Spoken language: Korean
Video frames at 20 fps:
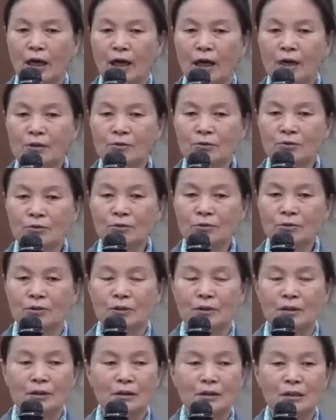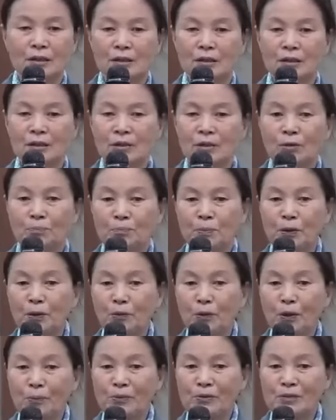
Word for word: 아이고 이거 필요해